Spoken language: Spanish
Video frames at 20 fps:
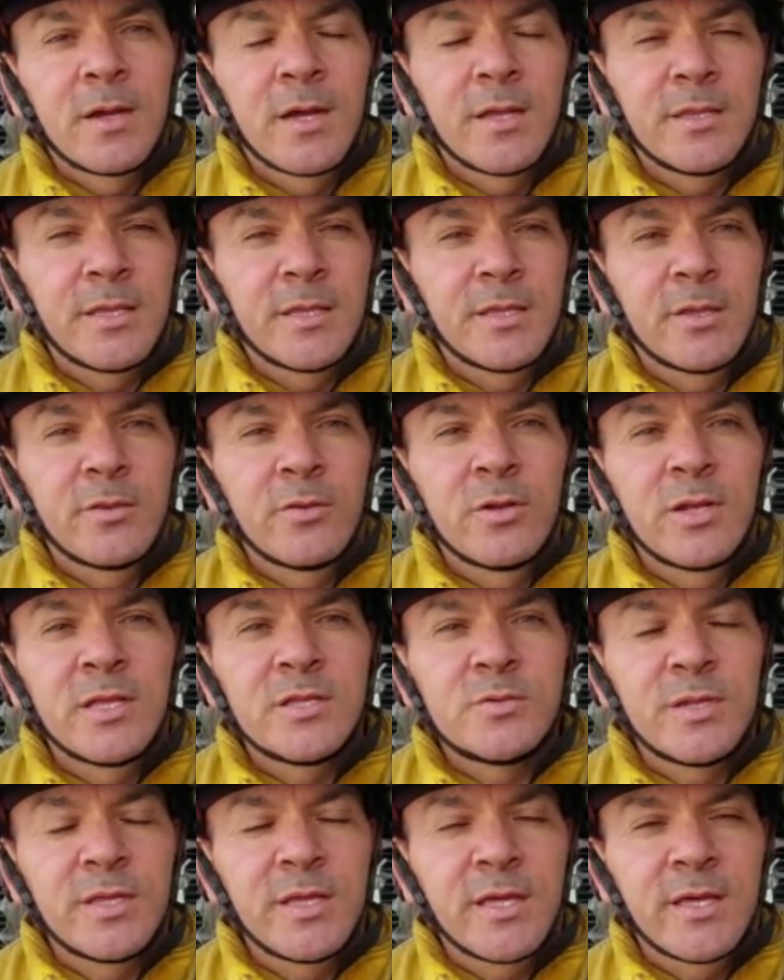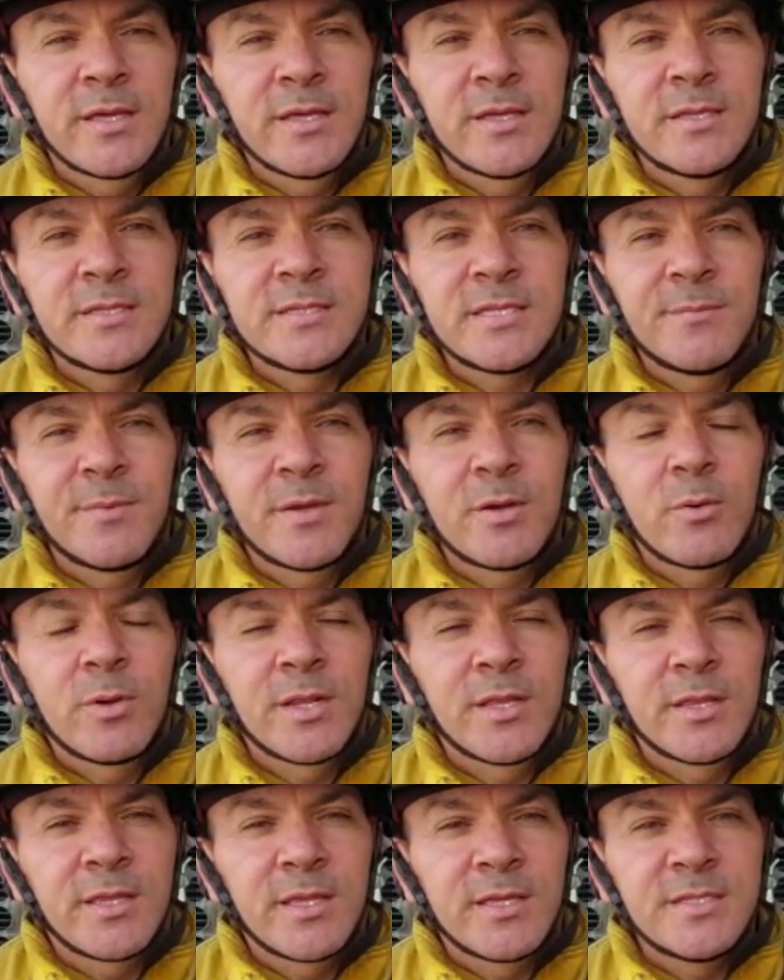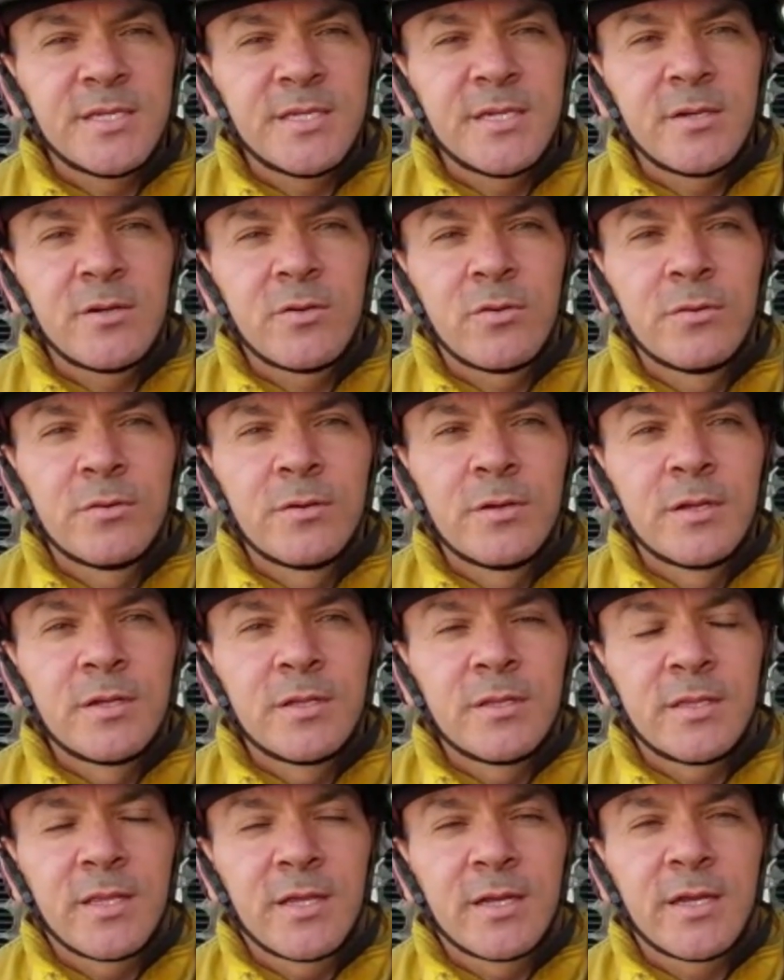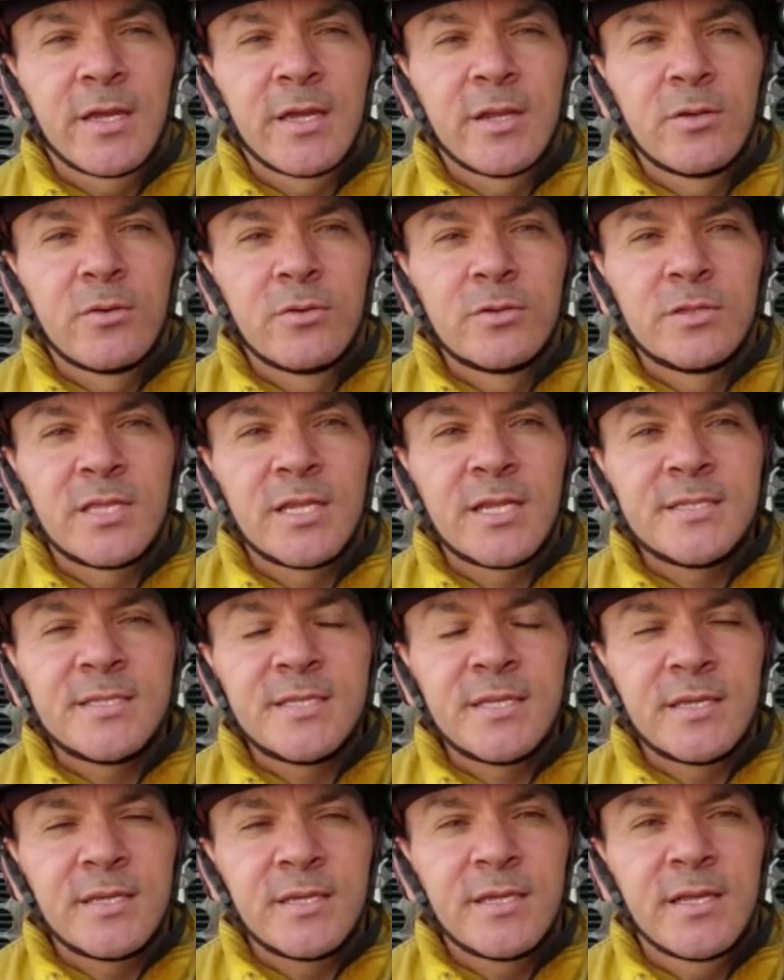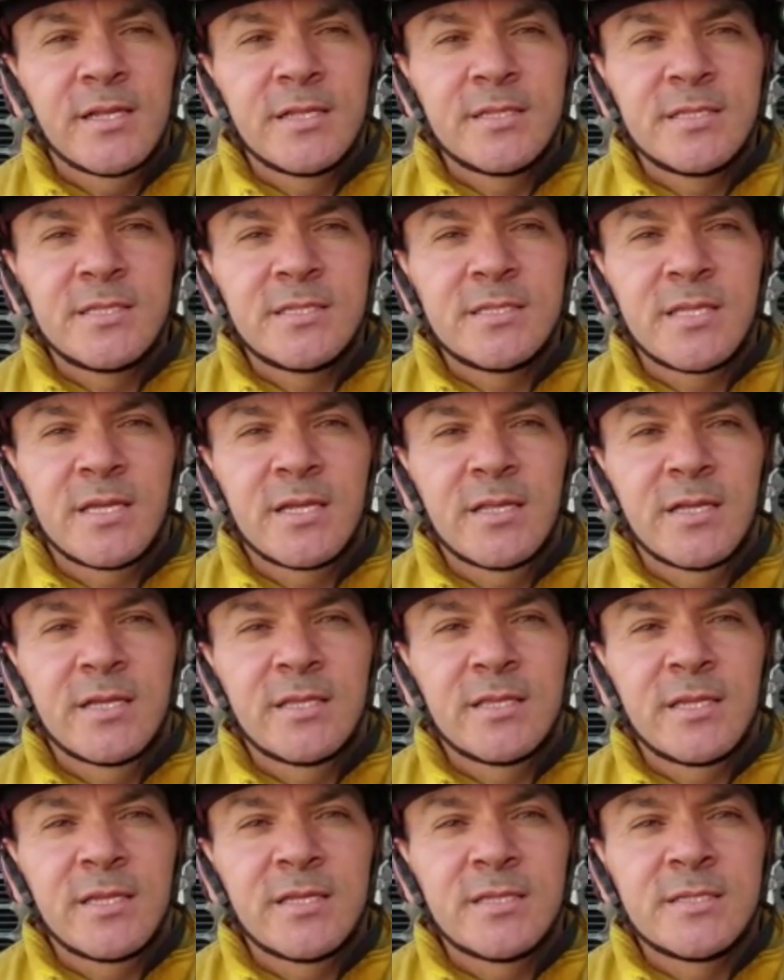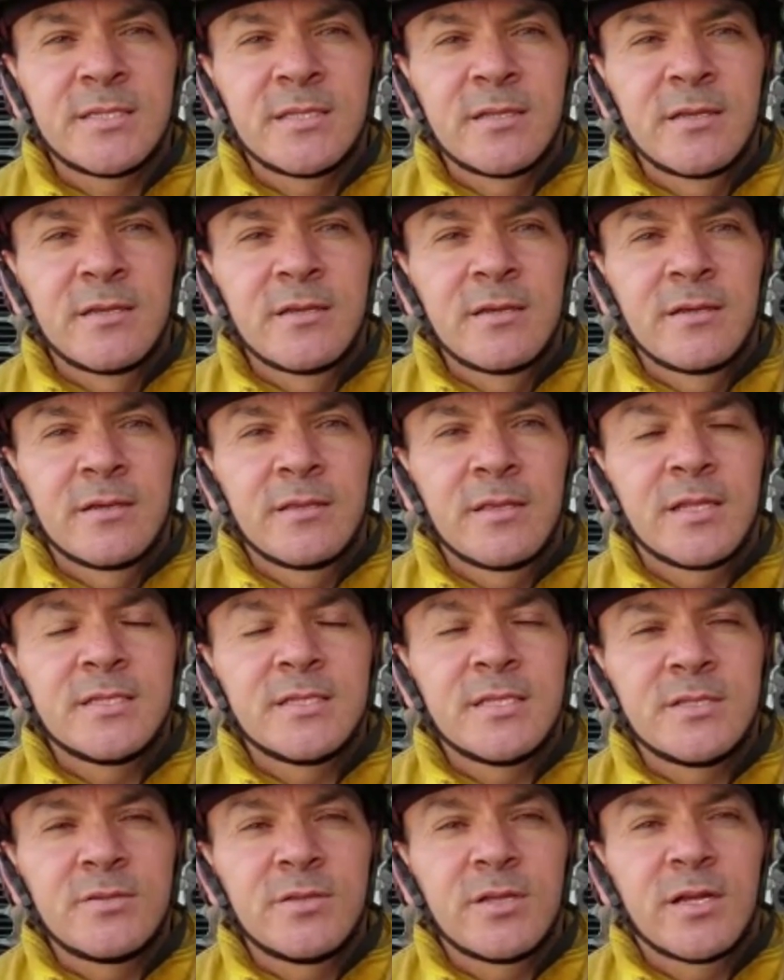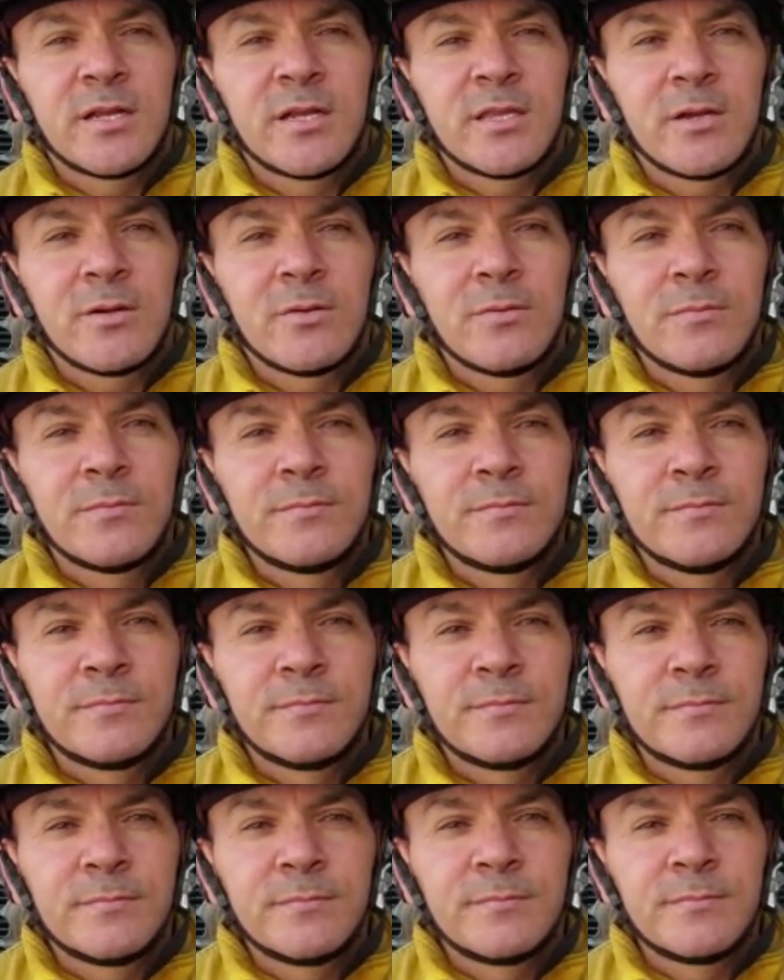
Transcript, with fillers: atendiendo las unidades M45, Tanquero 13 y el Cisterna 3 de la estación de Cartago.